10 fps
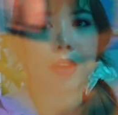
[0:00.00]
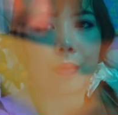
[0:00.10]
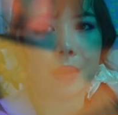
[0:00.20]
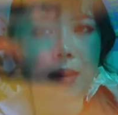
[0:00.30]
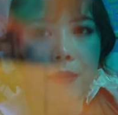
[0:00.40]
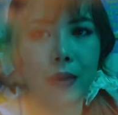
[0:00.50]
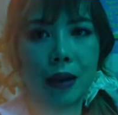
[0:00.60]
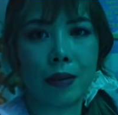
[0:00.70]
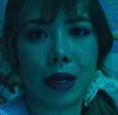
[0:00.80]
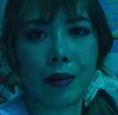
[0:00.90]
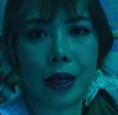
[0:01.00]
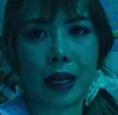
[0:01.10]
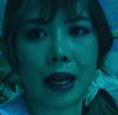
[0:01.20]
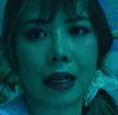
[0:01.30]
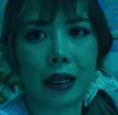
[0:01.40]
ย เป็นแบบเหลือบๆเหมือน
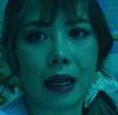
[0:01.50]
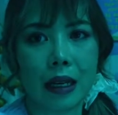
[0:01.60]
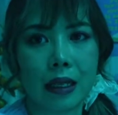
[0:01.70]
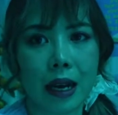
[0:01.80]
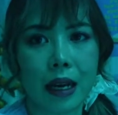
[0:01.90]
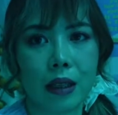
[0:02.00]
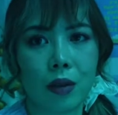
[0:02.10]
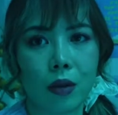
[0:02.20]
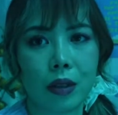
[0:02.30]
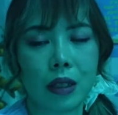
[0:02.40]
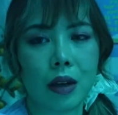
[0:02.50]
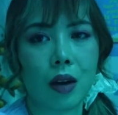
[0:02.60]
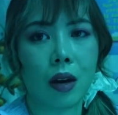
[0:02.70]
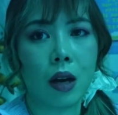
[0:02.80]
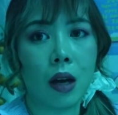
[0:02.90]
กัน อันนี้จะให้โทนสีออก